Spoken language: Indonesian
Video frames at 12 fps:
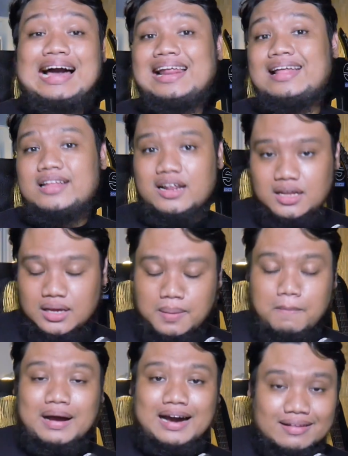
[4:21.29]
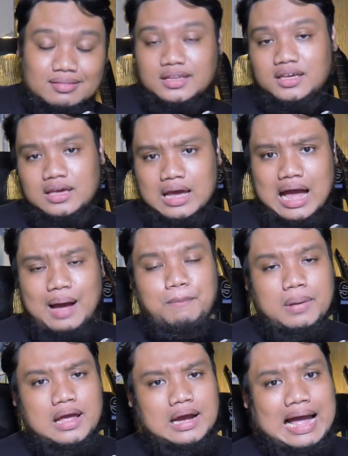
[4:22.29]
kalian tadi mengerti ya
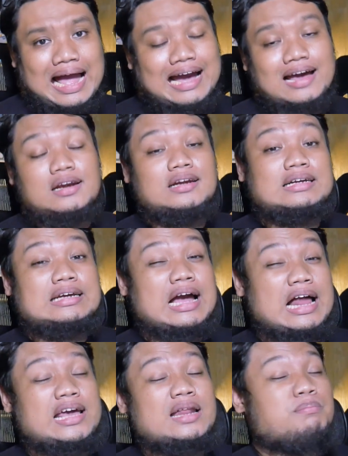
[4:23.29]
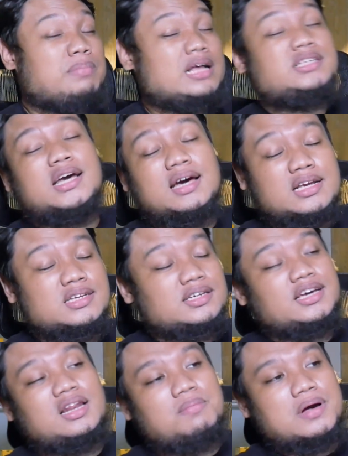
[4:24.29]
apa yang akan kalian pelajari skill